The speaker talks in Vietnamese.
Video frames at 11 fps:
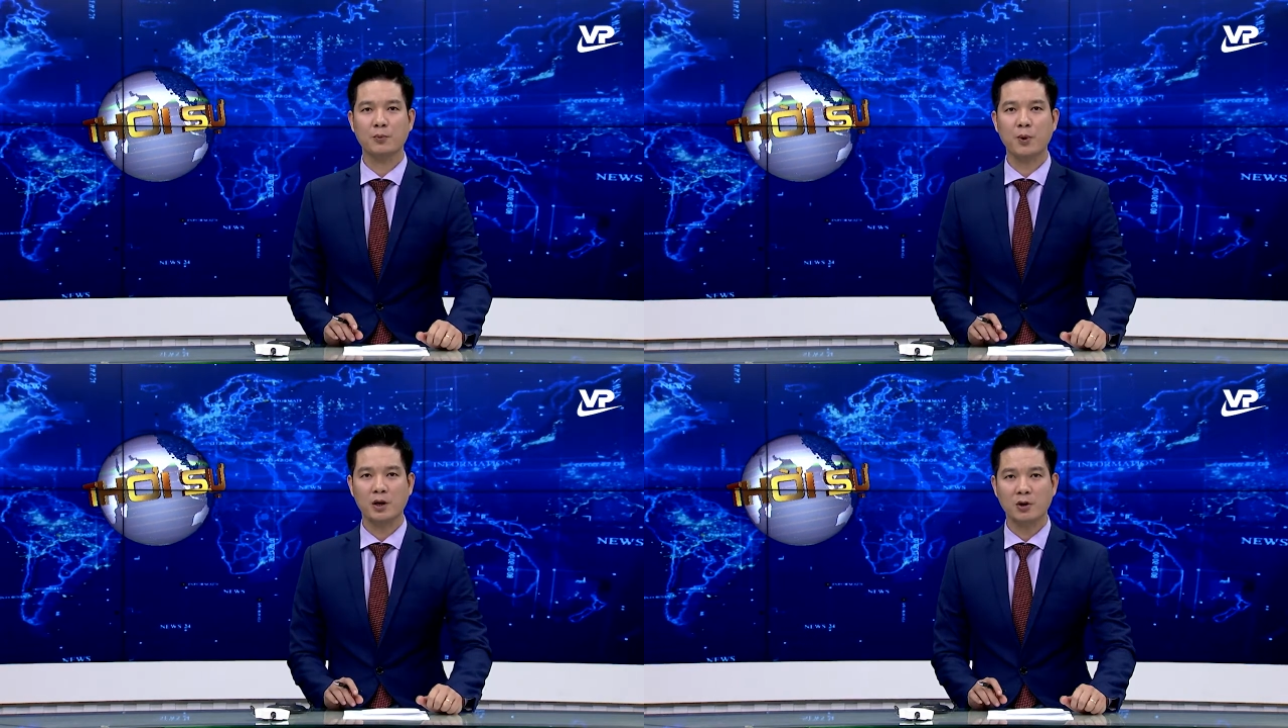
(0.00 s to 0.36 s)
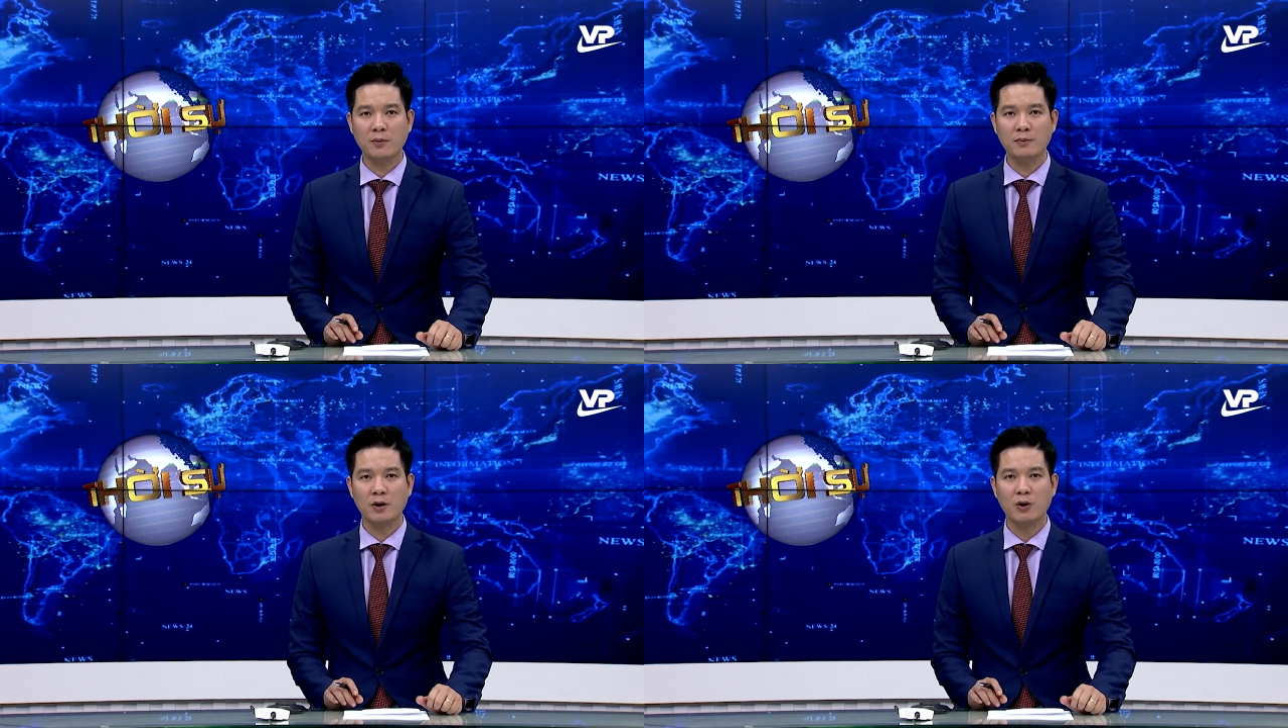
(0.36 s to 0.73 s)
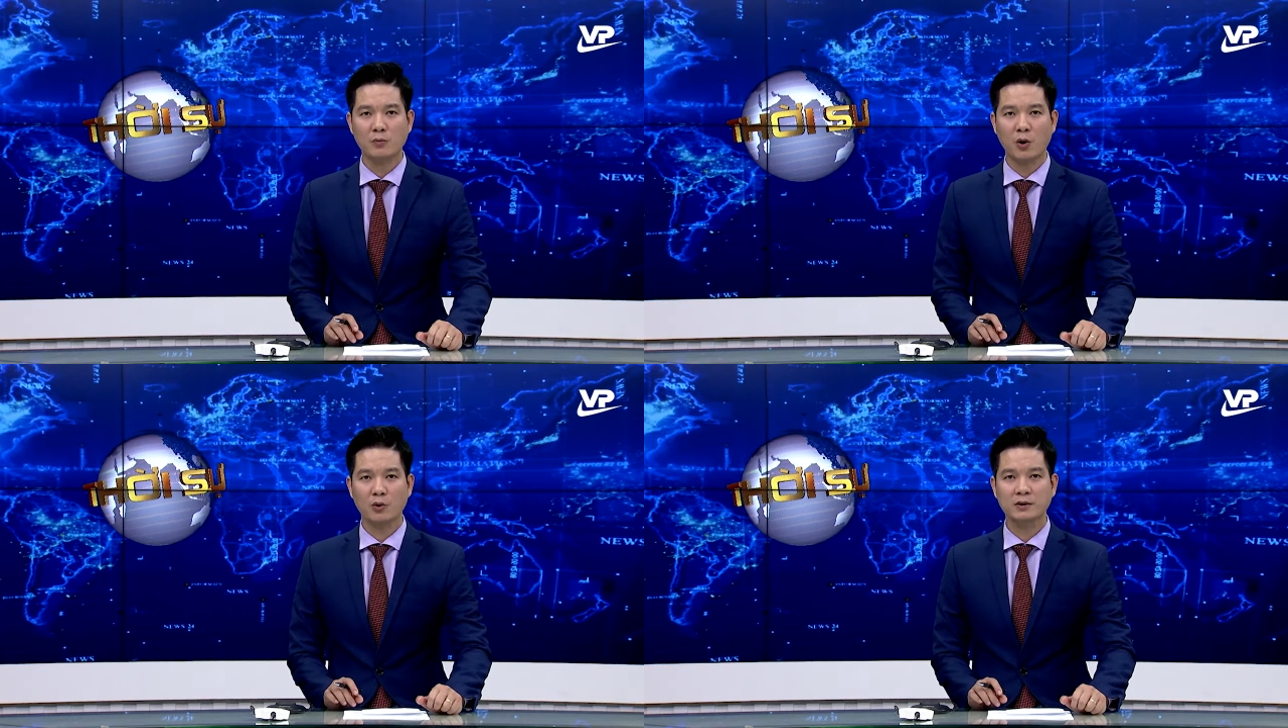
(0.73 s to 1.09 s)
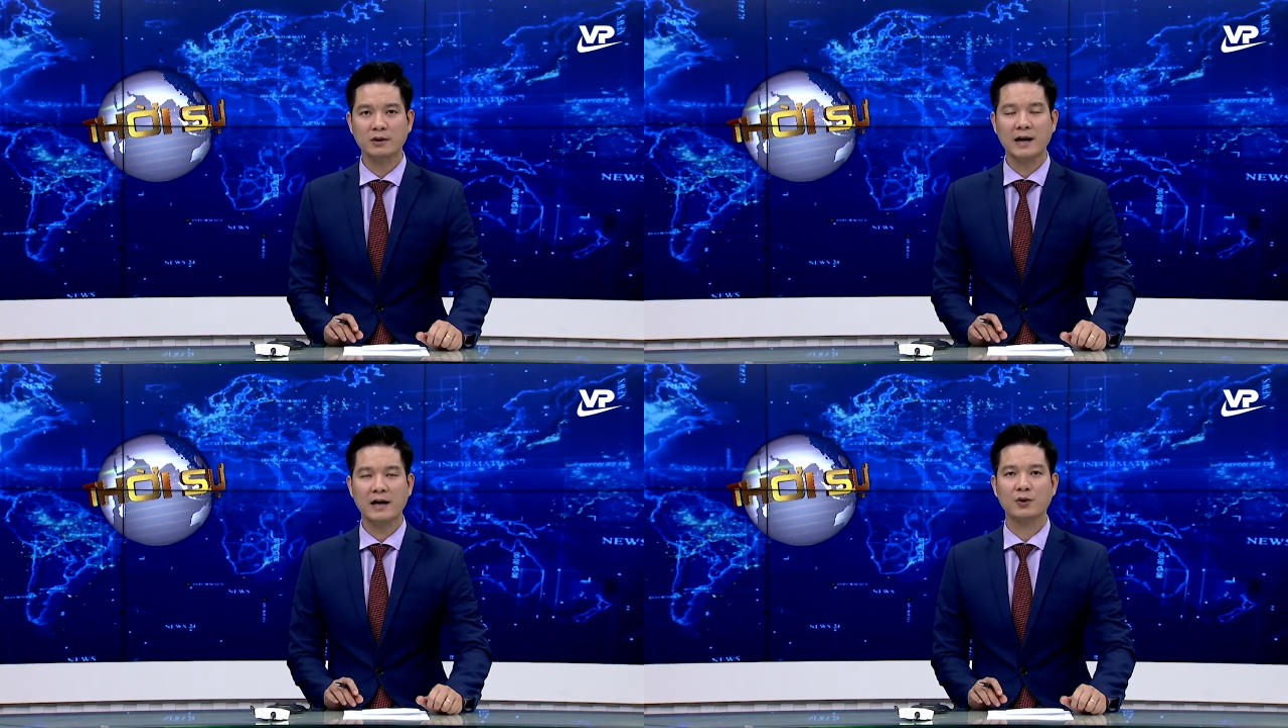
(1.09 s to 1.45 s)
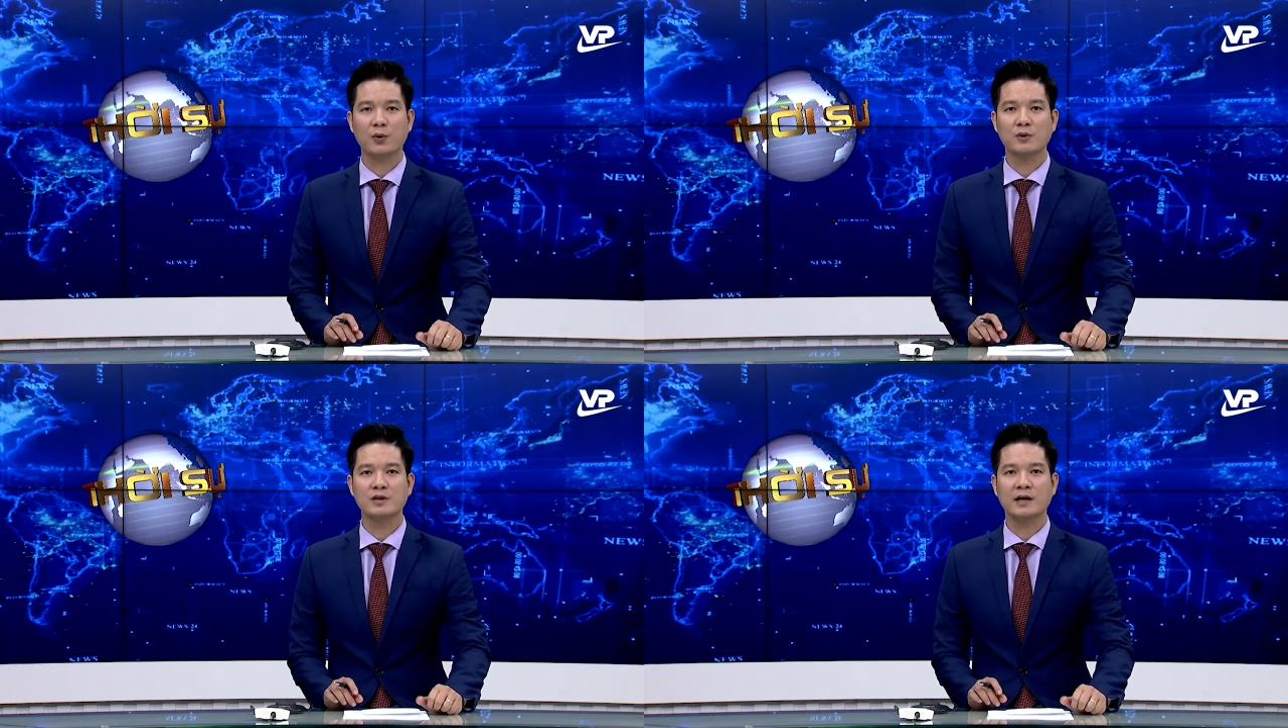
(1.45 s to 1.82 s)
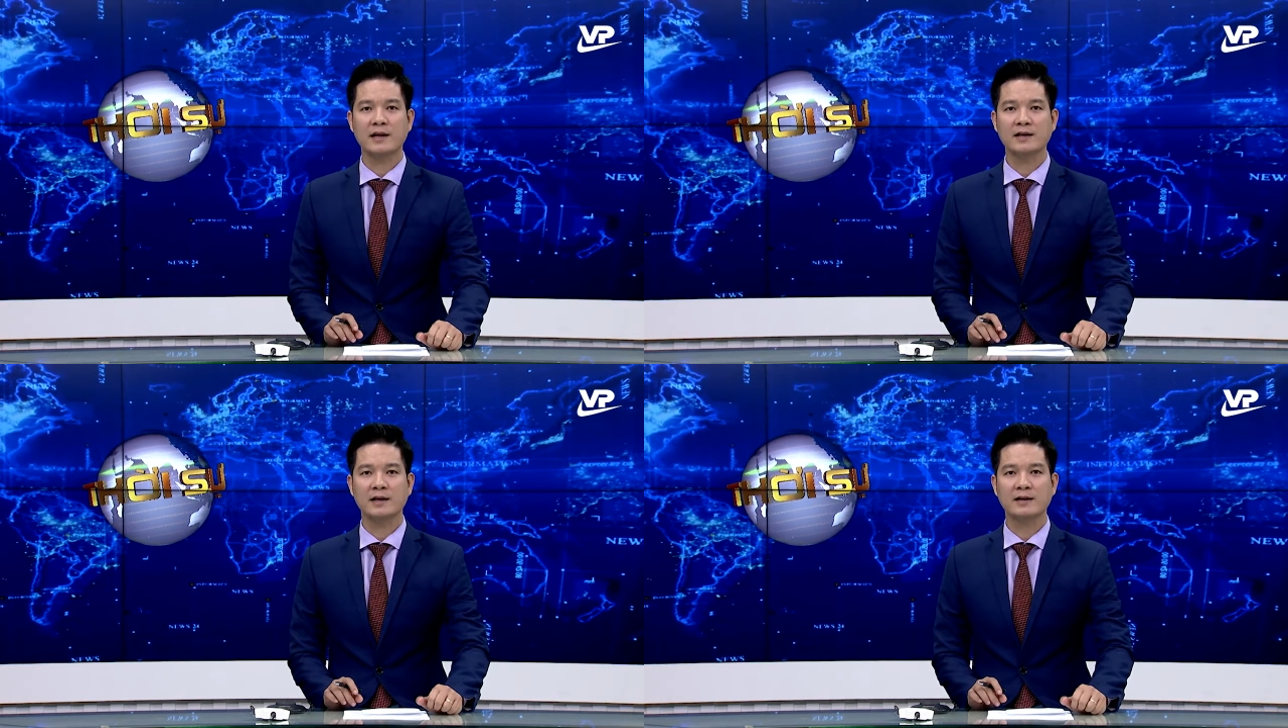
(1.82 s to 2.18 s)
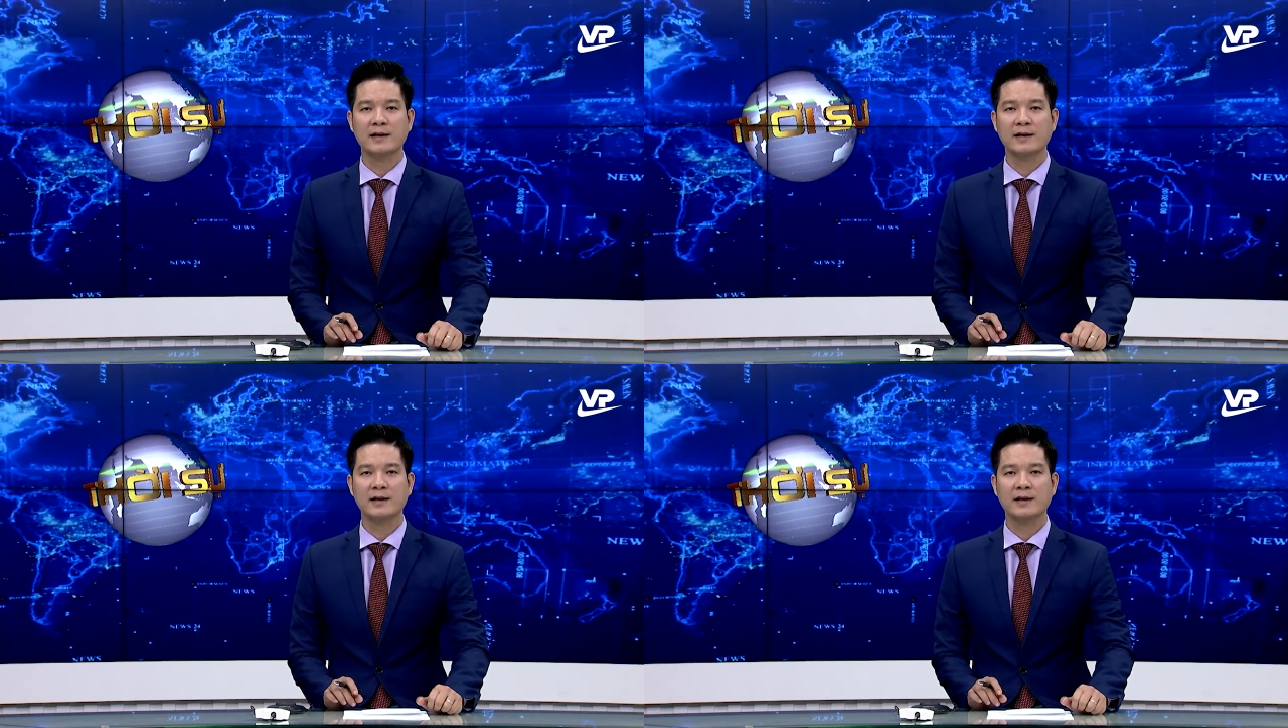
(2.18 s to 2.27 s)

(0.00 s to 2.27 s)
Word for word: quyên góp ủng hộ từ các tổ chức cá nhân,